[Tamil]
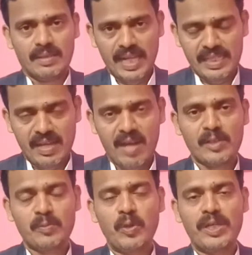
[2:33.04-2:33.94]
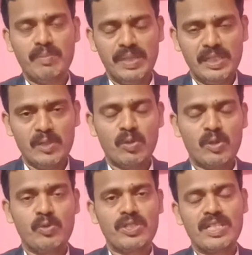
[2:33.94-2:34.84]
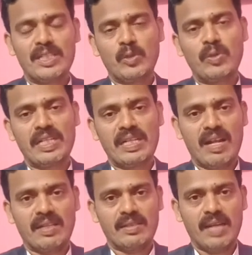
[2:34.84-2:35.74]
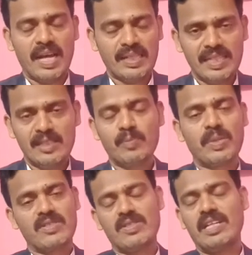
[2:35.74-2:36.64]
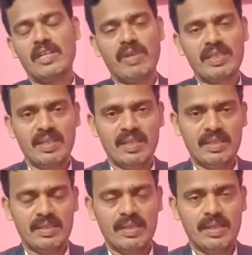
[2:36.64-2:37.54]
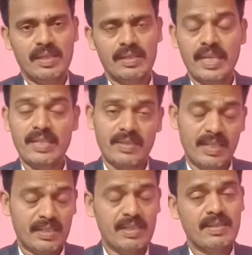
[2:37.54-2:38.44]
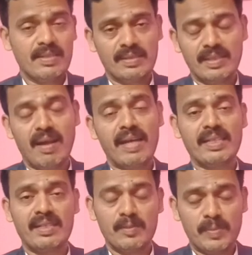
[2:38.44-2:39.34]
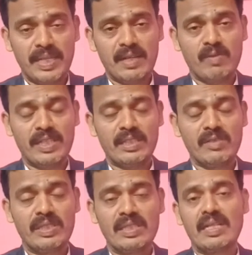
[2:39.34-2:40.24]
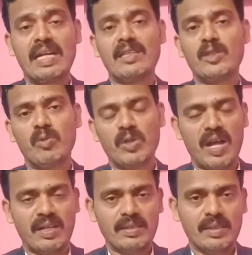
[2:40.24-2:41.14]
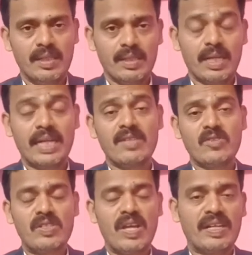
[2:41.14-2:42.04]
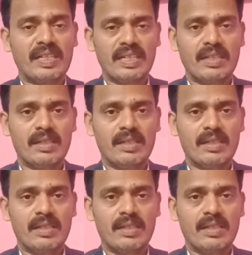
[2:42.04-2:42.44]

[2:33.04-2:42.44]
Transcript: தனியாக போய் மீண்டும் ஒரு ஊற்றை தோண்டினான் அங்கேயும் பிரச்சனை வந்தது ஏசேக்கு சித்தினா என்று பெயர் வைத்துவிட்டு கடந்து போனான் கடைசியாக